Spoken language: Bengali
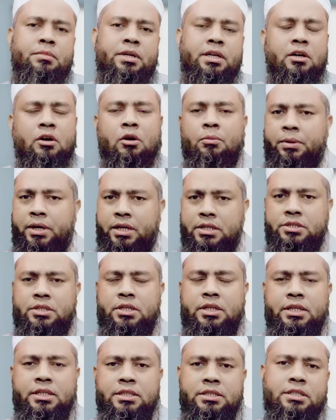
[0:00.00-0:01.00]
বিনা
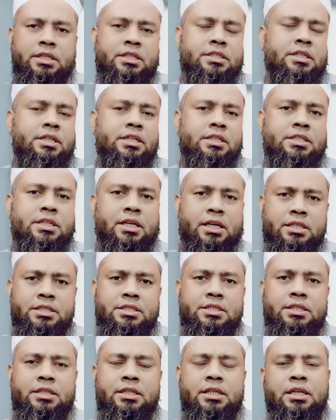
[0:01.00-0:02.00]
অপারেশনে ইঞ্জেকশনের
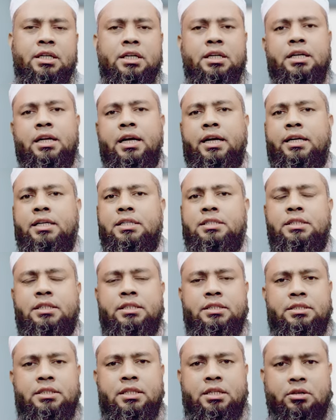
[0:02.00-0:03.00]
সাহায্যে নাকের
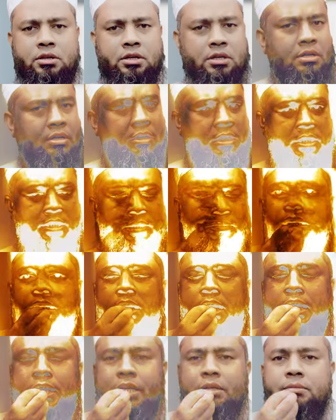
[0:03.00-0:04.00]
চিকিৎসা করা হয়
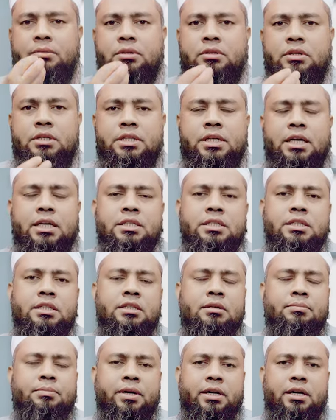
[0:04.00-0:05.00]
নাকের ভেতরে শ্বাস
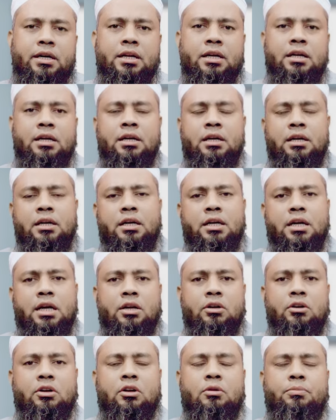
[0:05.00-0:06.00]
নিতে পারে না
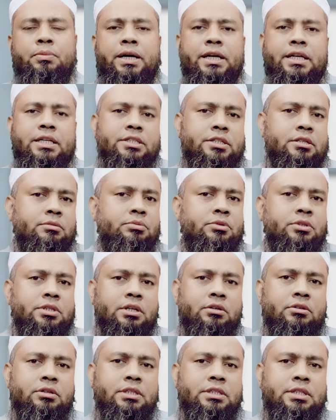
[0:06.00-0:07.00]
কারো কারো পার্টিশন
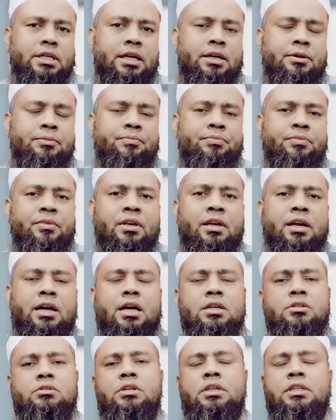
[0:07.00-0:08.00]
ফুটা হয়ে যায়
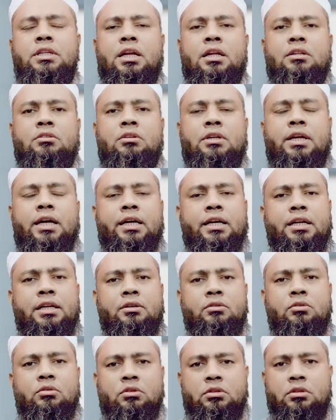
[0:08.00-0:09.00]
আসলে তারা তো নাকের
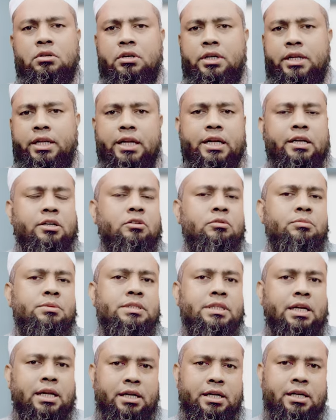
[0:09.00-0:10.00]
কোনো ধরনের অ্যানাটমি
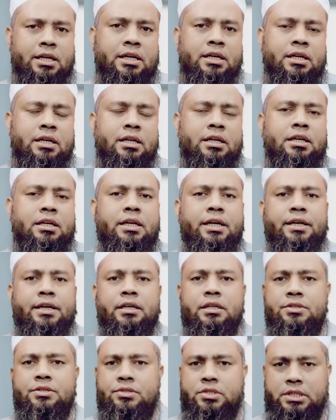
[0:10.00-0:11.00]
জানে না
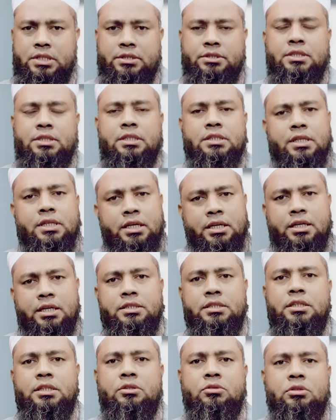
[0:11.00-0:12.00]
নাকের স্ট্রাকচার জানে না
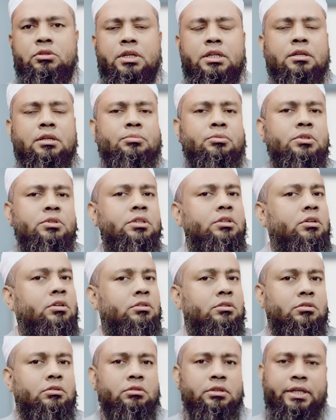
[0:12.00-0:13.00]
যেহেতু তাদের
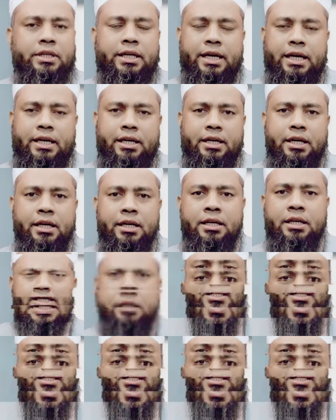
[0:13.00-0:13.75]
পুঁথিগত কোনো জ্ঞান নেই